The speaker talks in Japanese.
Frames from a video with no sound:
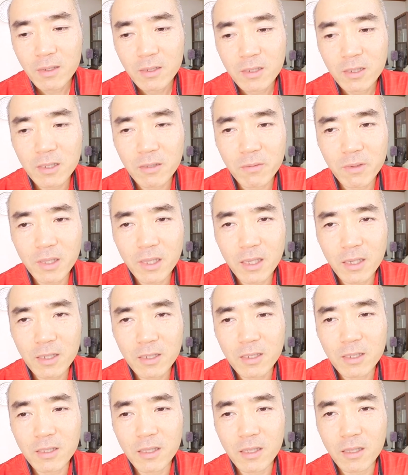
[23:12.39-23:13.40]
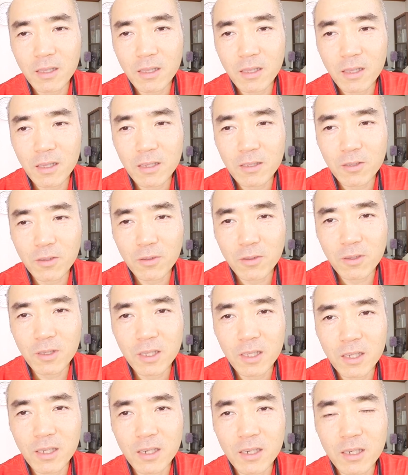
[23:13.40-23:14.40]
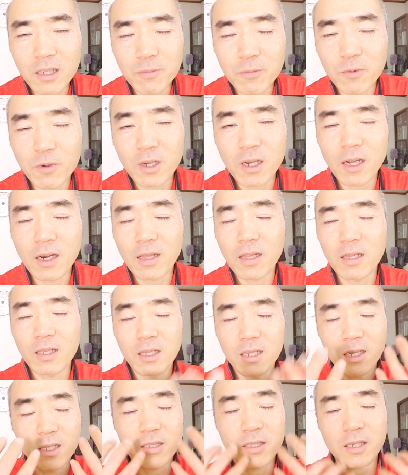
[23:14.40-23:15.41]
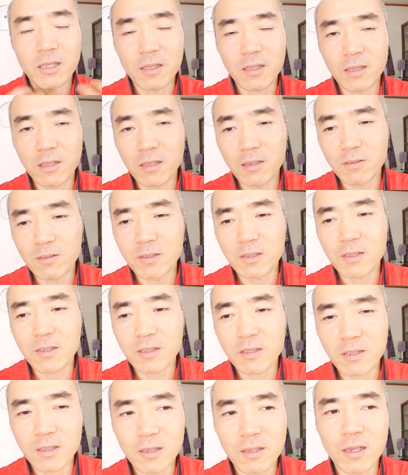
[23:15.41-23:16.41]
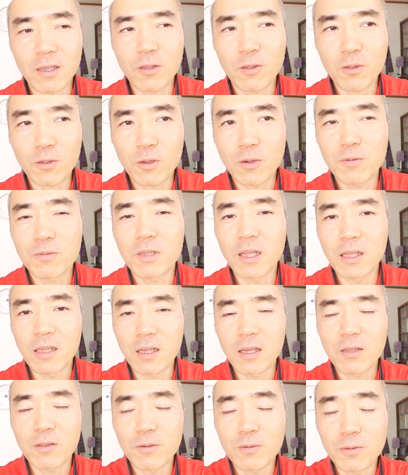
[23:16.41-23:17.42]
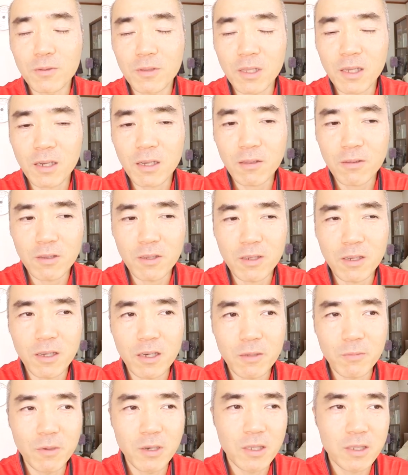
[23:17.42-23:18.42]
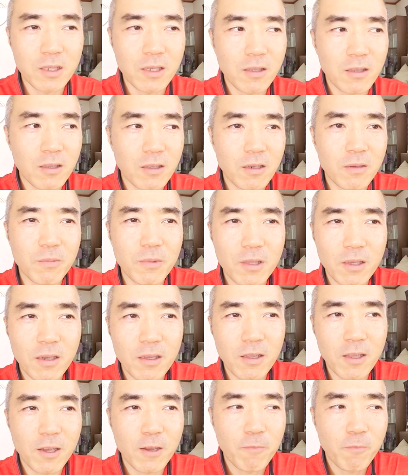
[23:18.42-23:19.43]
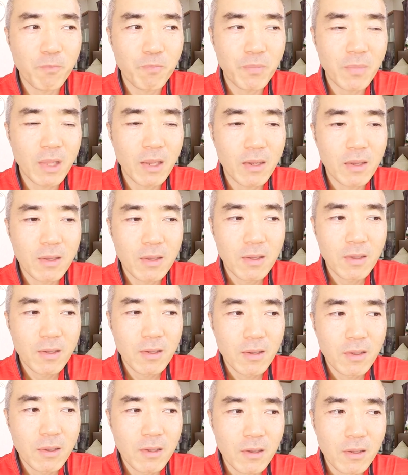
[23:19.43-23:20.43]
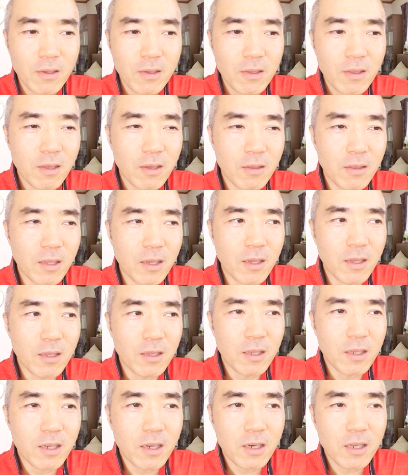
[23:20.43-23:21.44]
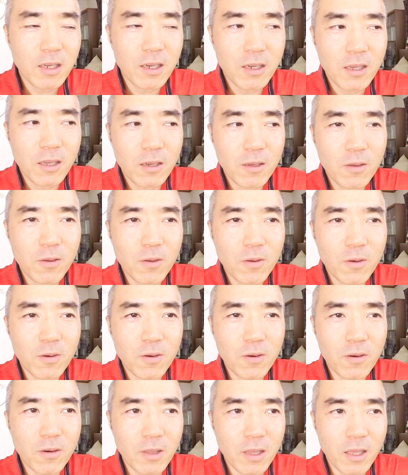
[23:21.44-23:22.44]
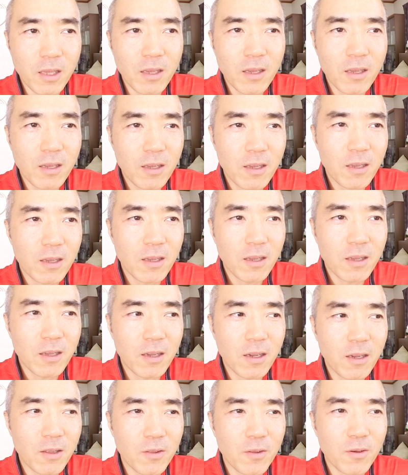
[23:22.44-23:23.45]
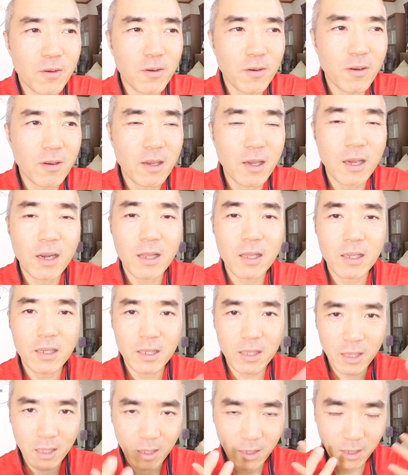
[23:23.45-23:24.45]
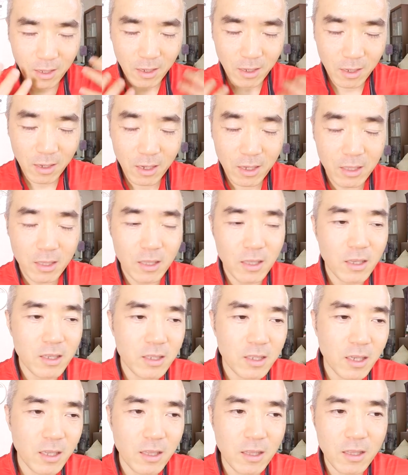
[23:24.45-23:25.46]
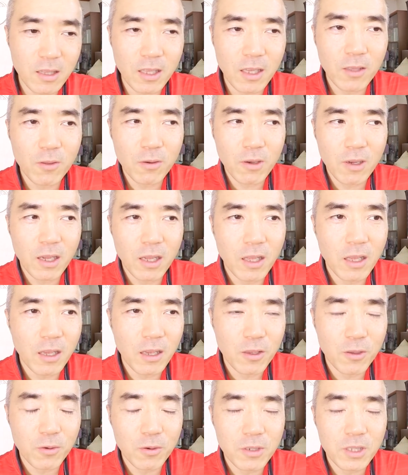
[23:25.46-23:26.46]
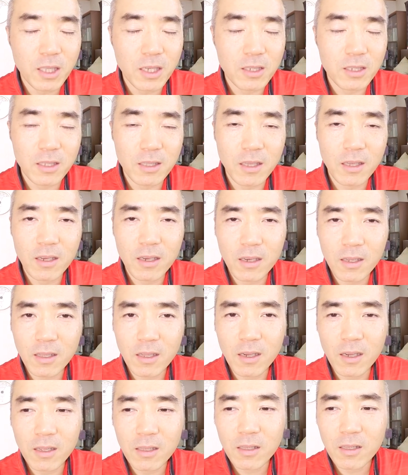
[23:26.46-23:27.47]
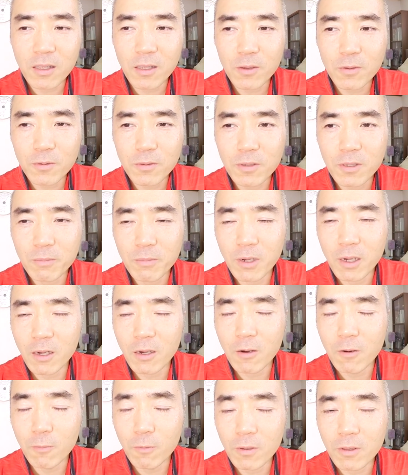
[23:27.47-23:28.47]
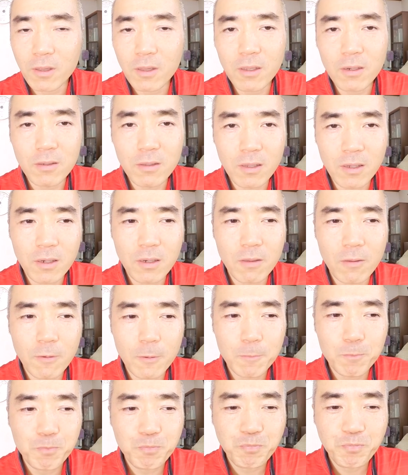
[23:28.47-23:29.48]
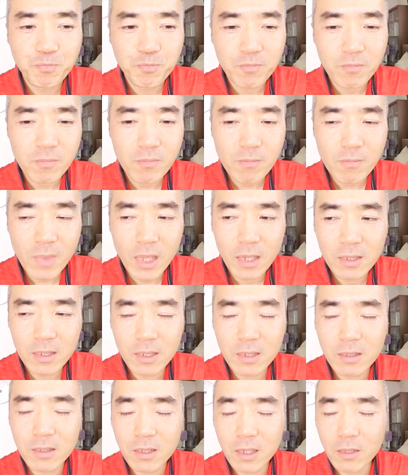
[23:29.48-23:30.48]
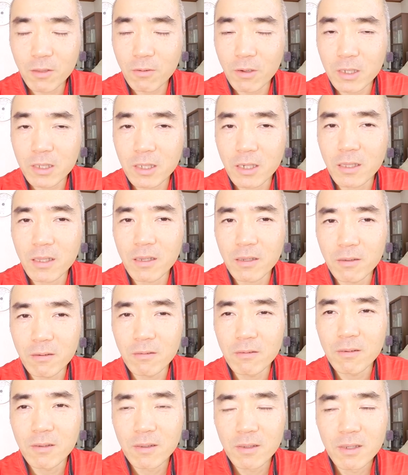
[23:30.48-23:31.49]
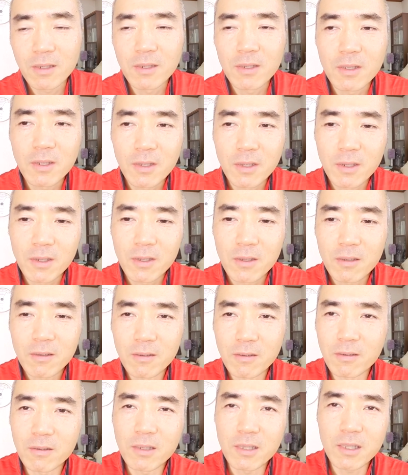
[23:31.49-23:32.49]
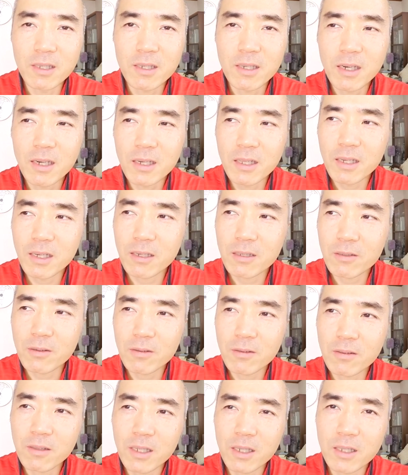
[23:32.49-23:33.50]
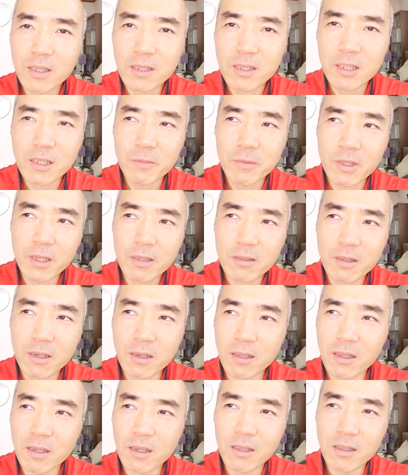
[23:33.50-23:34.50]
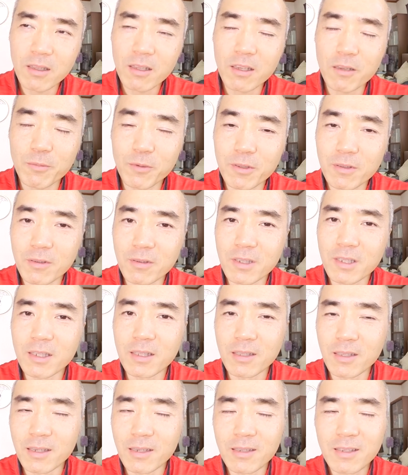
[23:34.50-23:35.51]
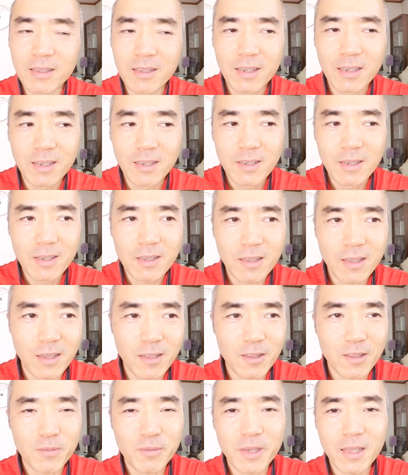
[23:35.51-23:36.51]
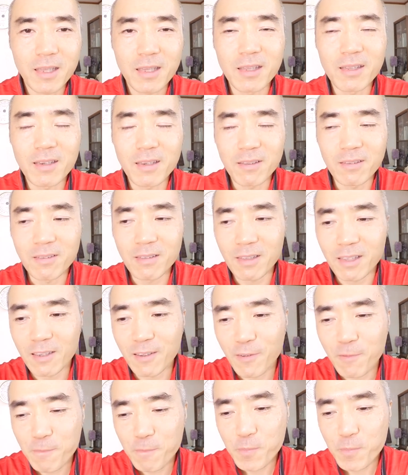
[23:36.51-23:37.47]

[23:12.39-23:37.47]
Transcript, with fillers: 染み出してて、そのにがりも体に入れちゃってるし、あと豆腐だね。豆腐の中のにがりも入れちゃってるみたいな。なんで、にがりが結構ね、あの、体にね、入ってきちゃったのが影響したんじゃないかなっていうふうにまあ思ってるんだけど。実際どうか知らないよ。うん、怒りがそんなに染み出すかなって気もするしな。なんとも言えないんだけどさ。